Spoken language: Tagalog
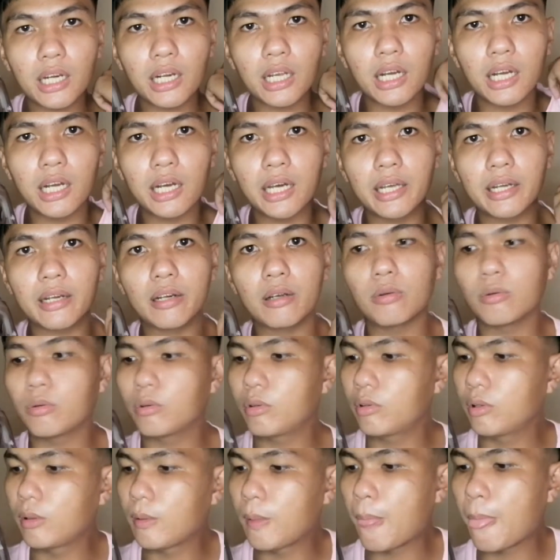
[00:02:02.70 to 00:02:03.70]
nakaraang araw.
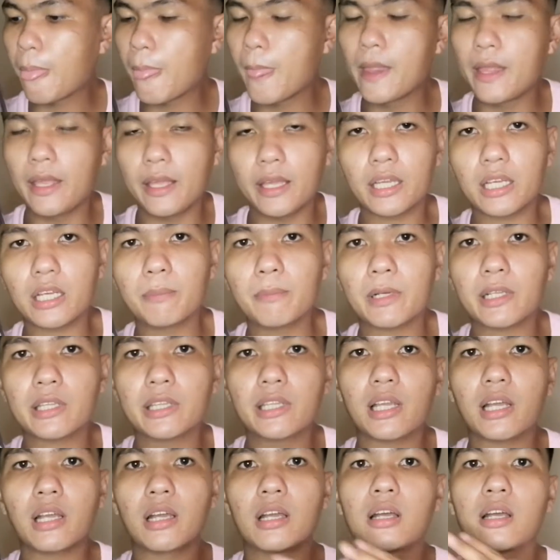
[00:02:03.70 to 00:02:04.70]
Eh, kapag
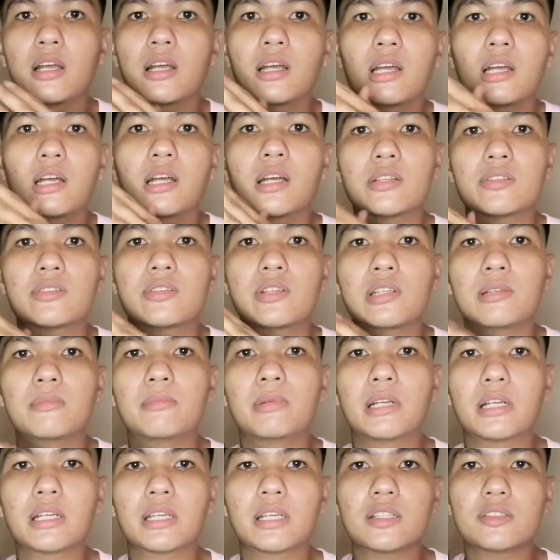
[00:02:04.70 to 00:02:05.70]

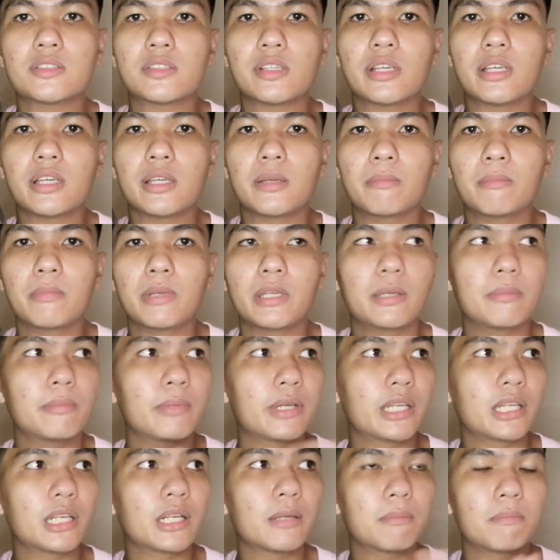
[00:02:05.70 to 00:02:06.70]
naka-silver kasi, may
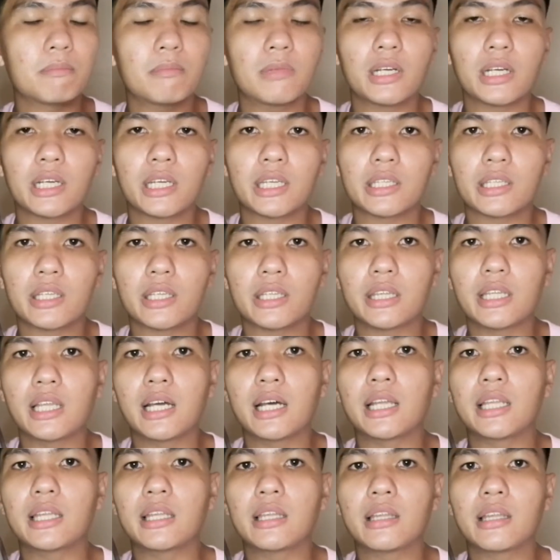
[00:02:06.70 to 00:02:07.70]
mahirap makita yung
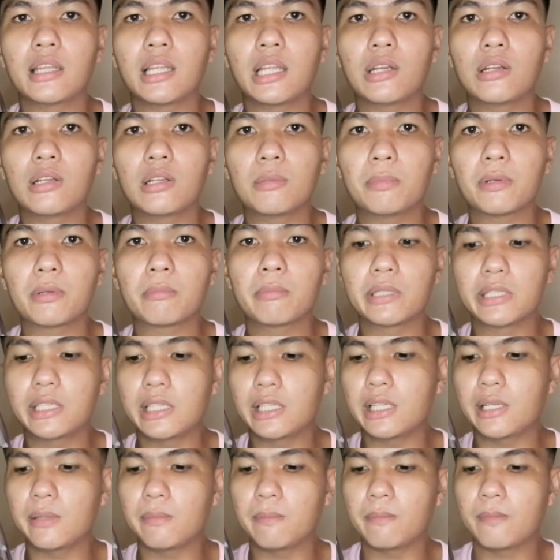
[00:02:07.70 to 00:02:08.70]
daan, lalo pag
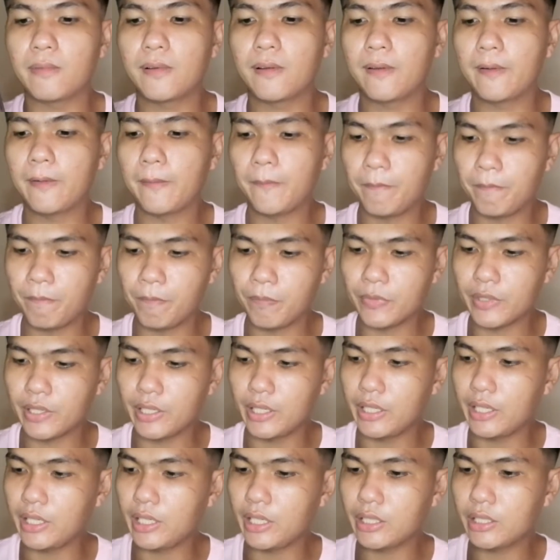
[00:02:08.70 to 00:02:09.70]
madilim.
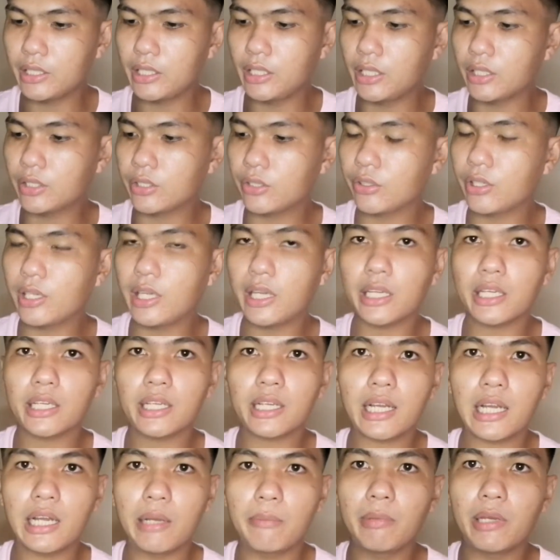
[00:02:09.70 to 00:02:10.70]
And then ito yung aking
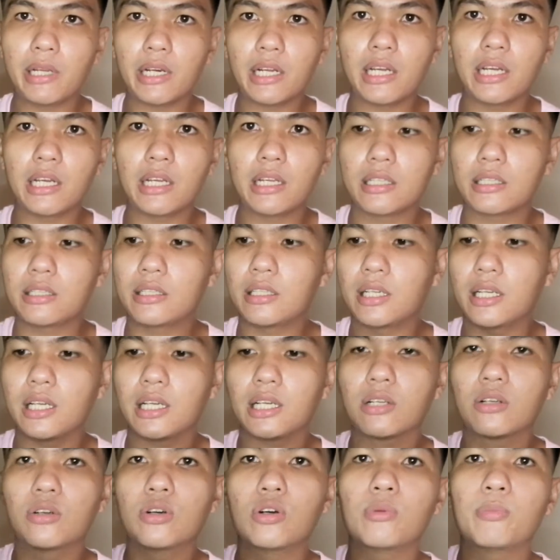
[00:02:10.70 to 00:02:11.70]
camera
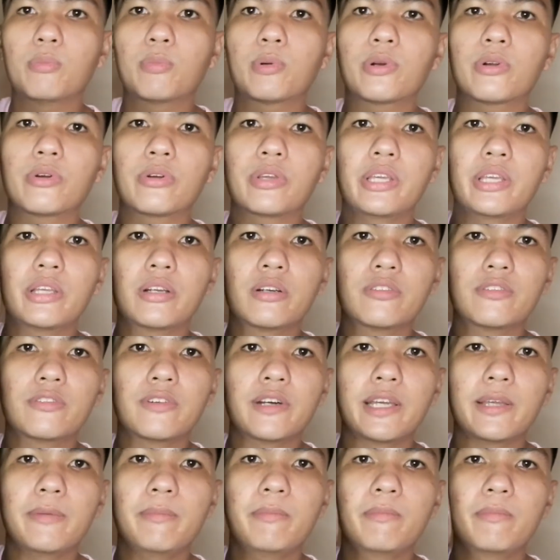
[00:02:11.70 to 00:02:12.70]
na GoPro Hero 5.
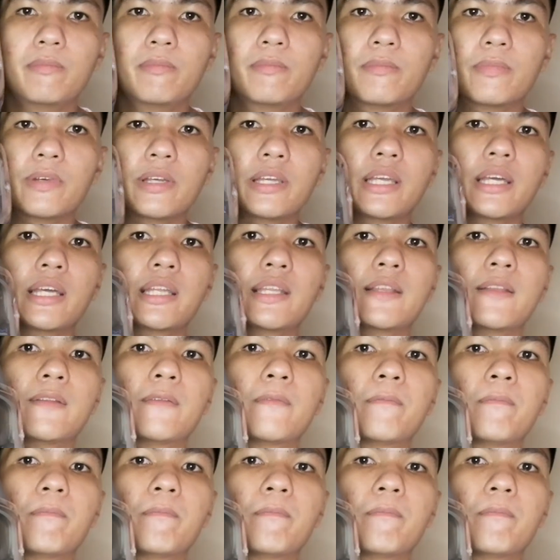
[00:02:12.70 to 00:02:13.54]
Ayan